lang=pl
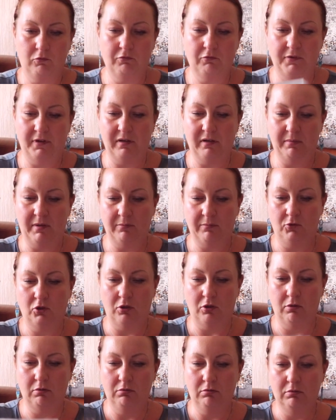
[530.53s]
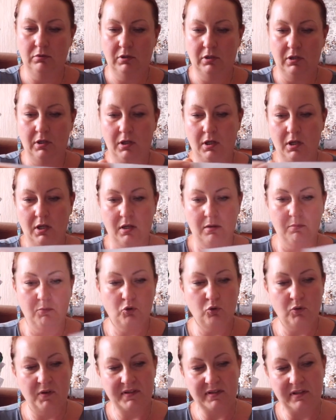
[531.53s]
uwielbiam to,
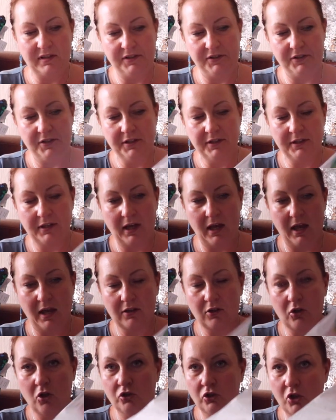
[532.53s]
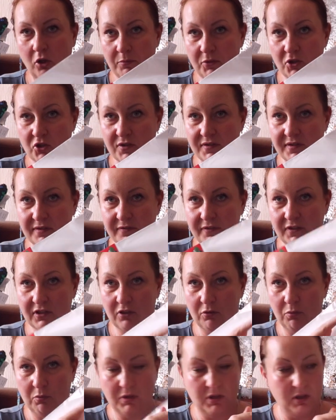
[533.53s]
bo tu jest linijka, kątomierz
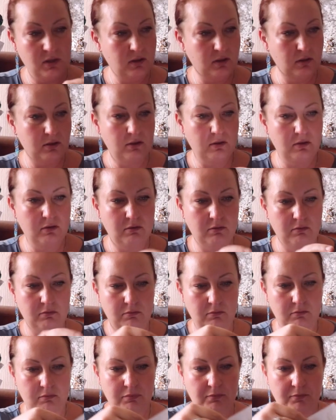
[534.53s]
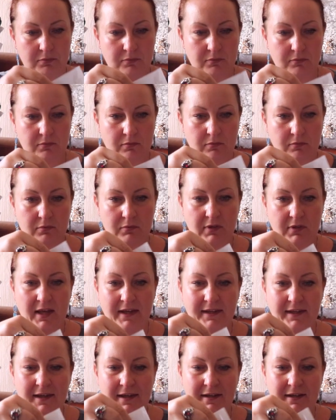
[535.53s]
zwykły, yy,
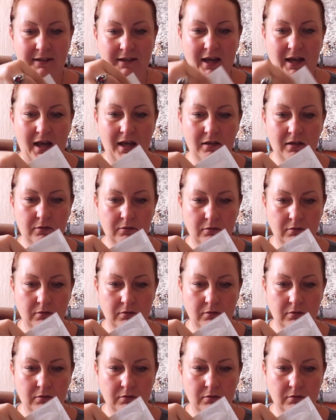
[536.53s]
ekierka.